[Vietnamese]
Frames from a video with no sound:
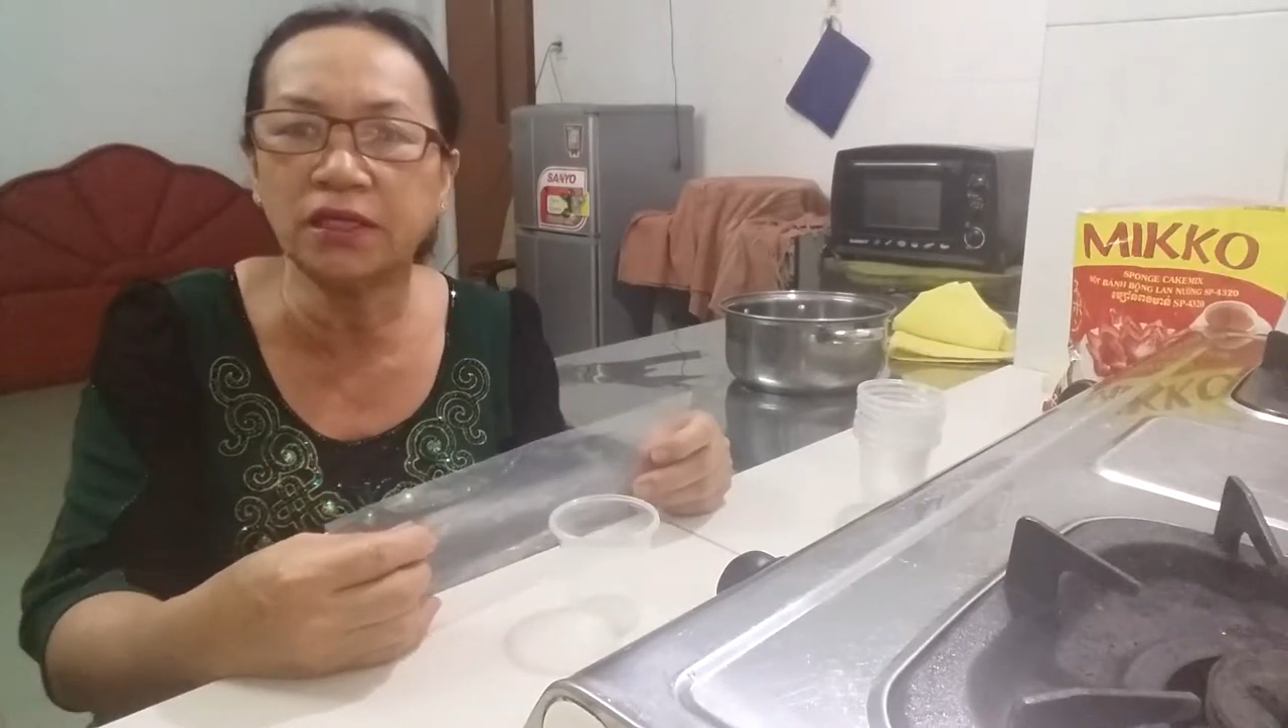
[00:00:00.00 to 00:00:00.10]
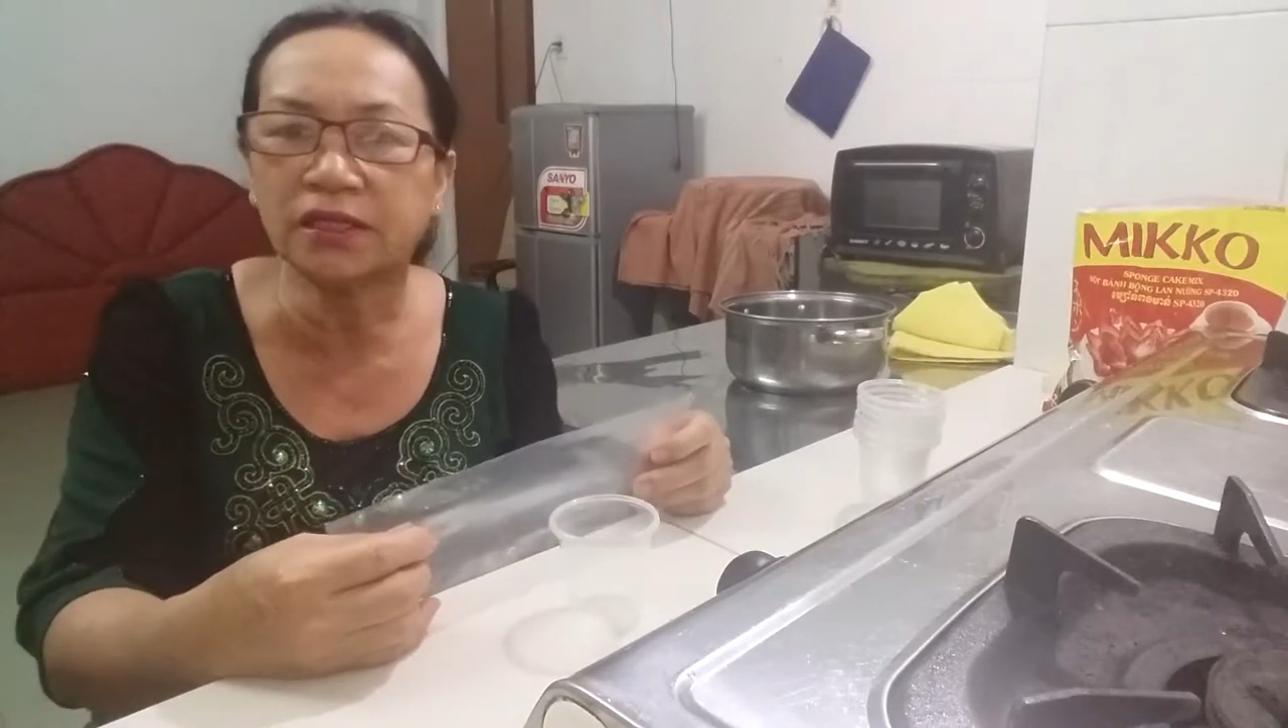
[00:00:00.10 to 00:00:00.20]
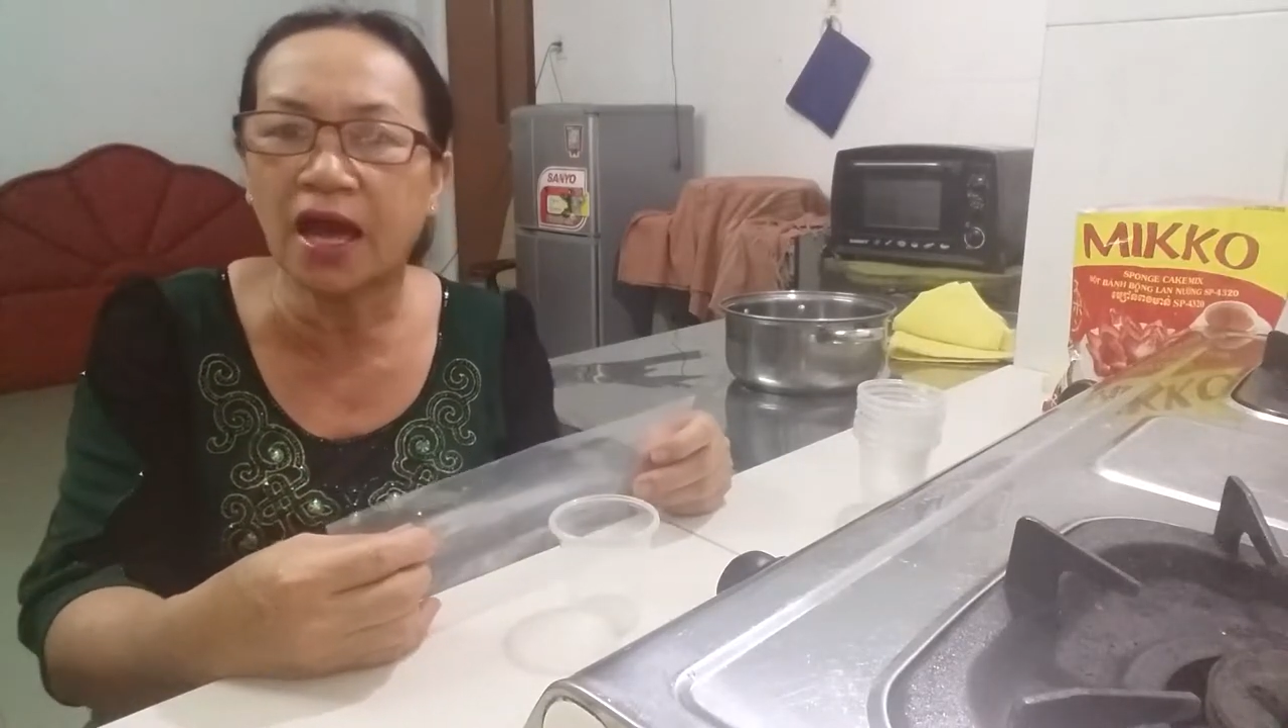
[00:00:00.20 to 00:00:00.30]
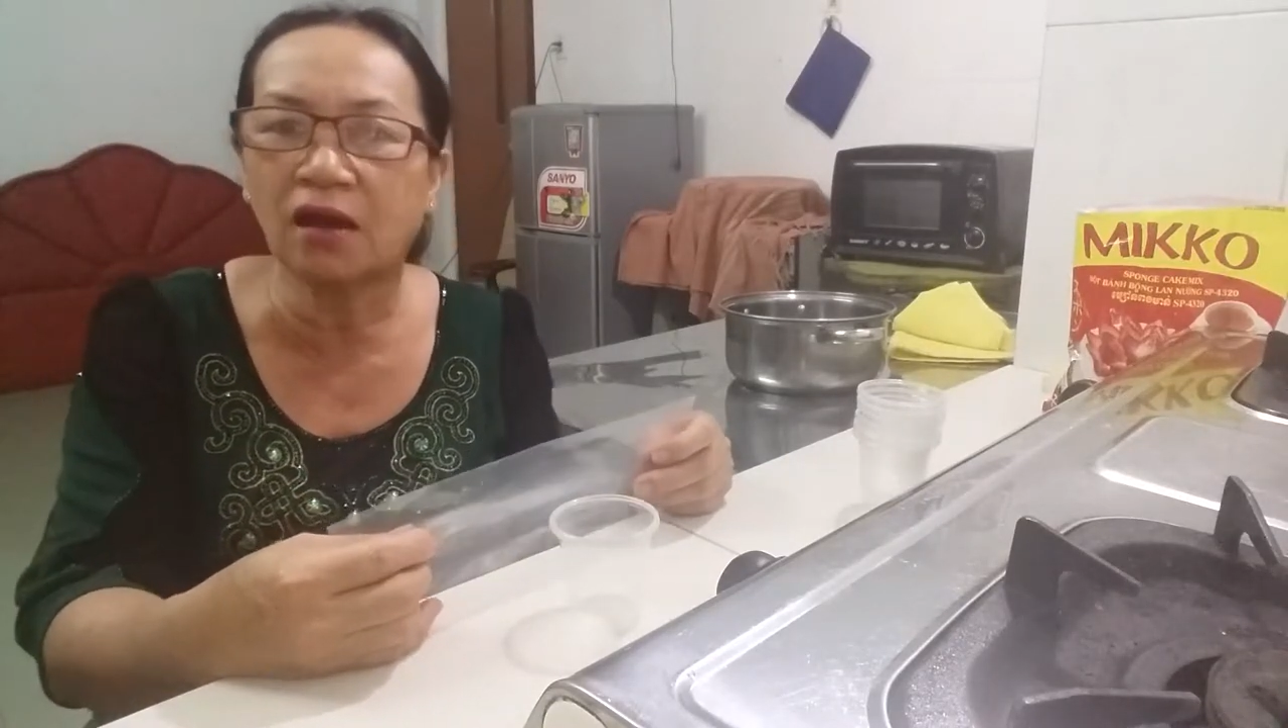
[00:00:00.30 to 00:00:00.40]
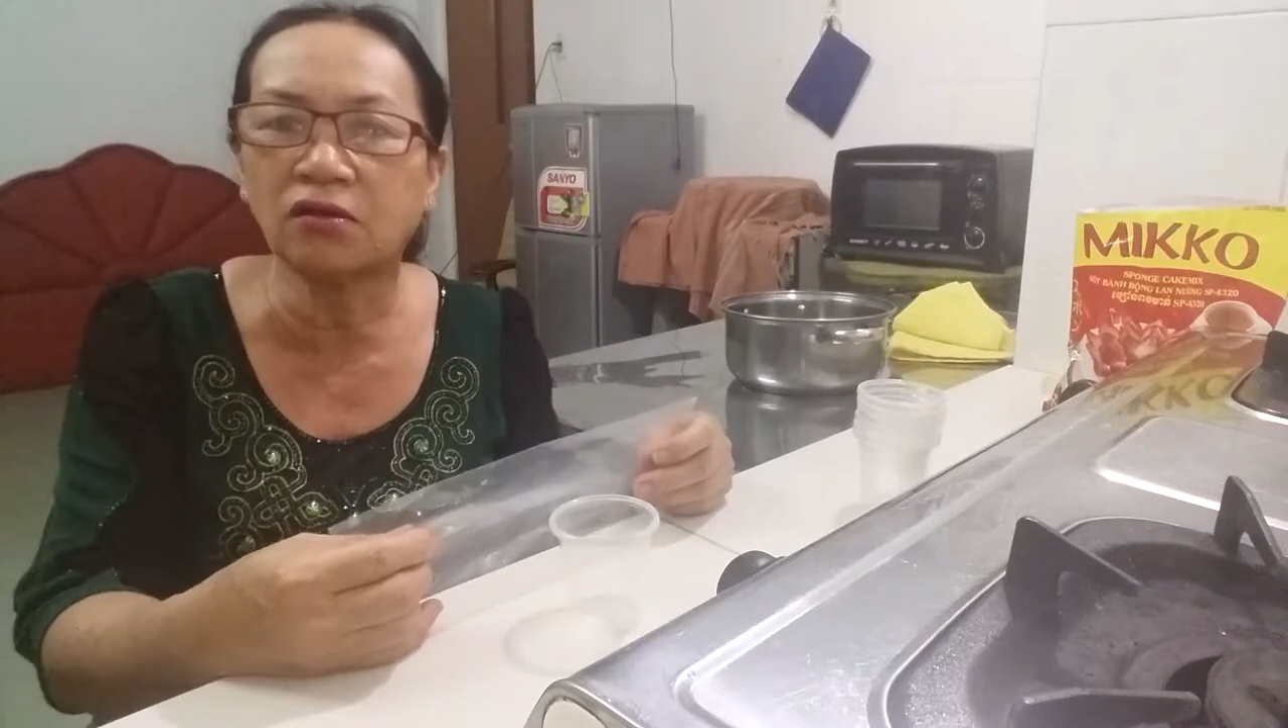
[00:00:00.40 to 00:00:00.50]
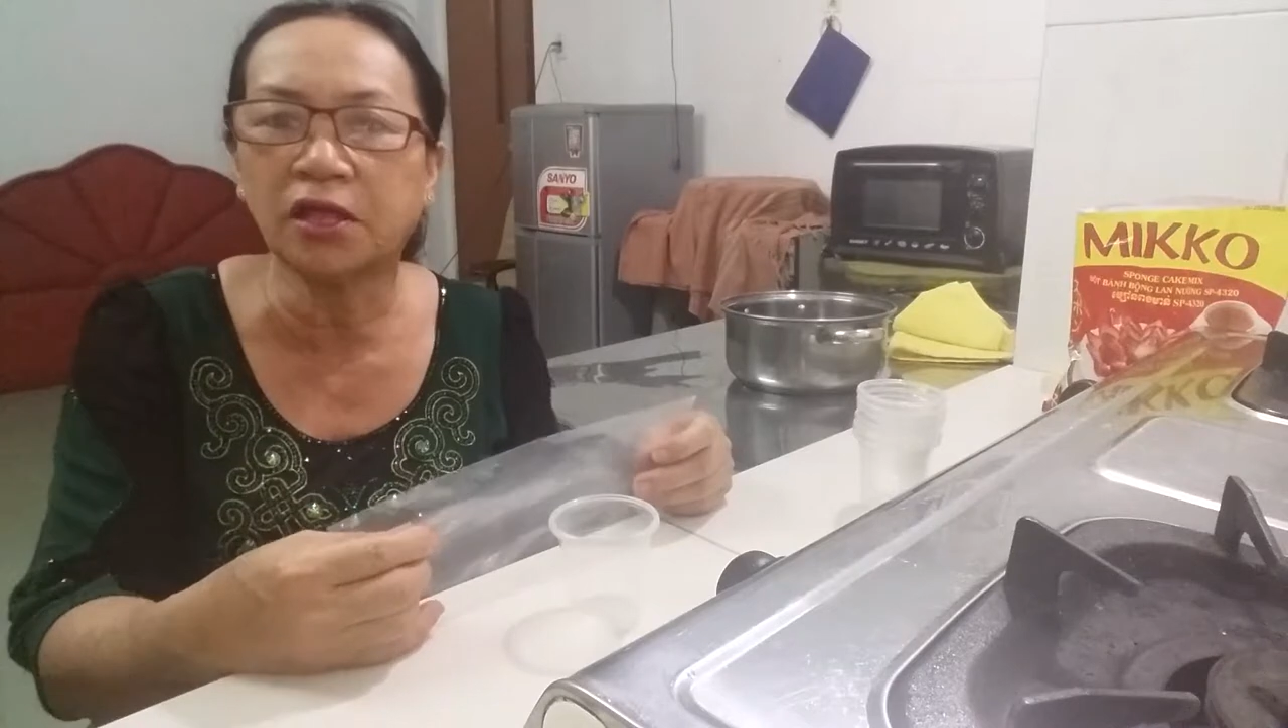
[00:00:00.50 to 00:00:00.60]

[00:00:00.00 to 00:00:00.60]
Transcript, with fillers: thì ta